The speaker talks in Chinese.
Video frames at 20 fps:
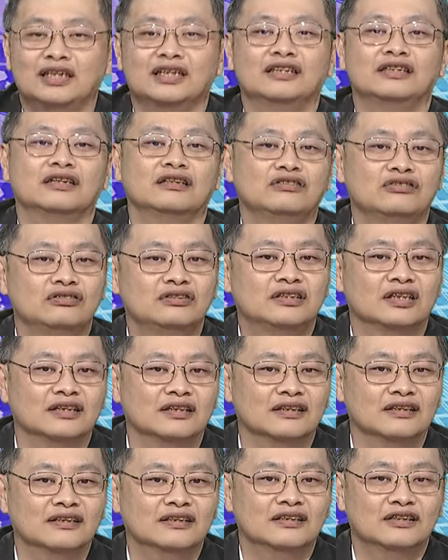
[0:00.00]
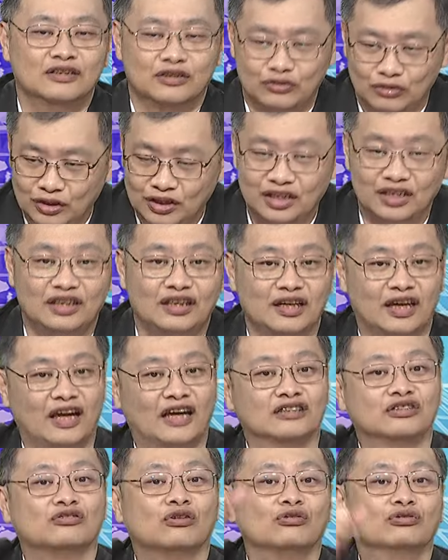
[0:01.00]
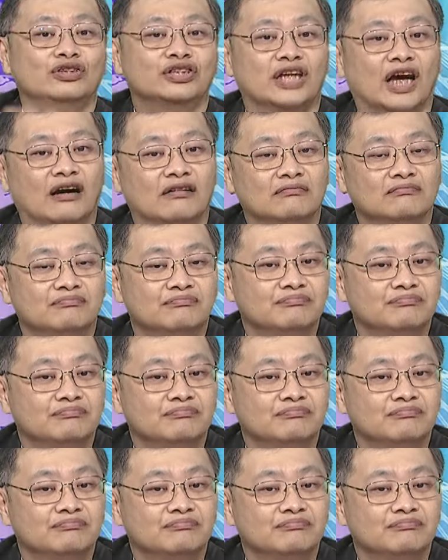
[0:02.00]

领先去测，所以今天给他收脚。